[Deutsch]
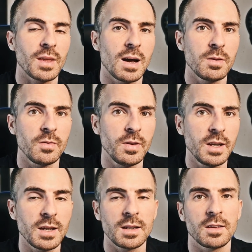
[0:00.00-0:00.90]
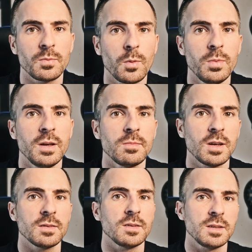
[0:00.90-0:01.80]
habe ich weniger das Problem,
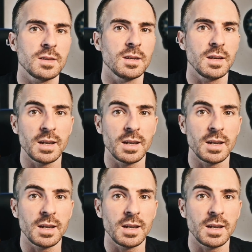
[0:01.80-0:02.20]
dass ich dann